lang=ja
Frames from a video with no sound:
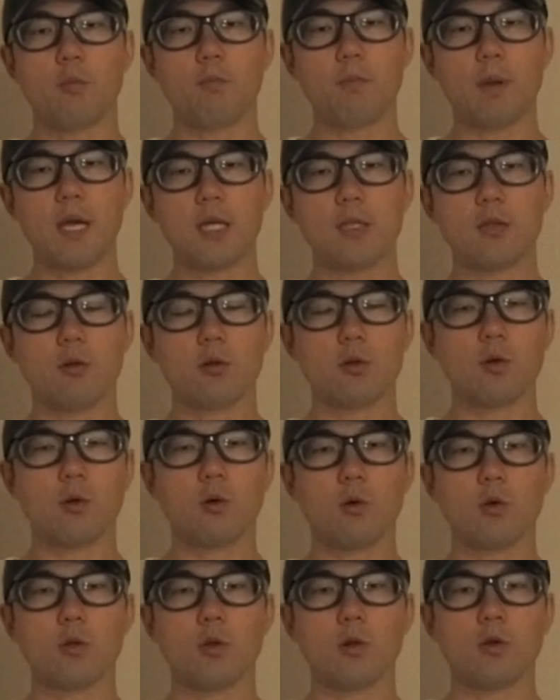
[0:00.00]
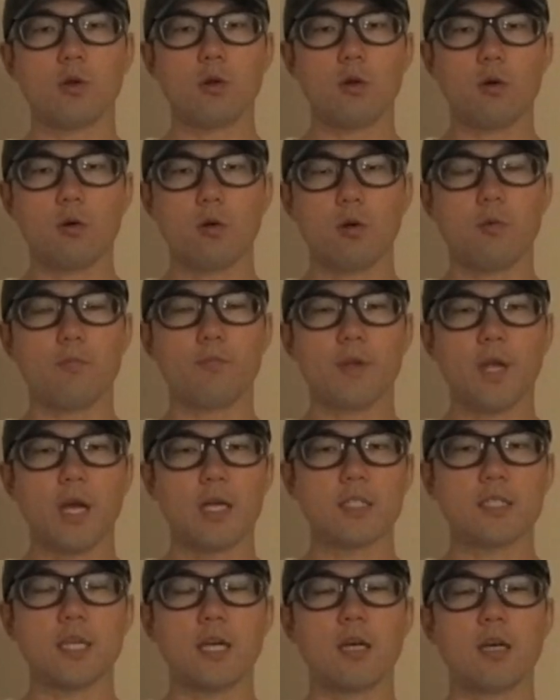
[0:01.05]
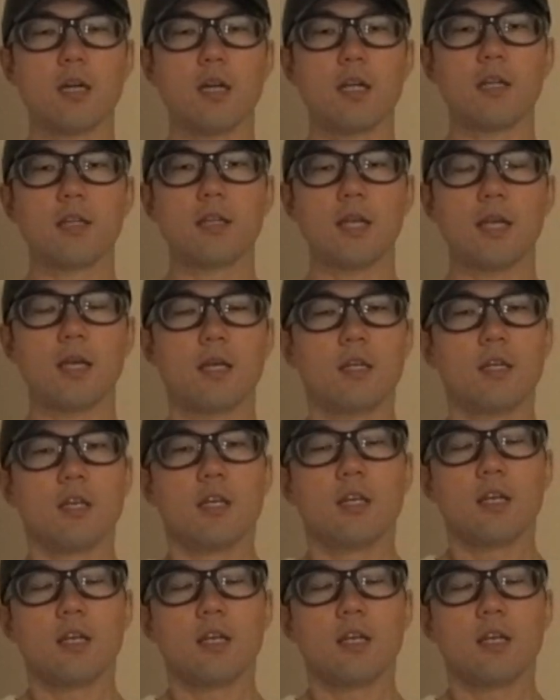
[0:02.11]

米ドルと5ドルのこの換算からいって、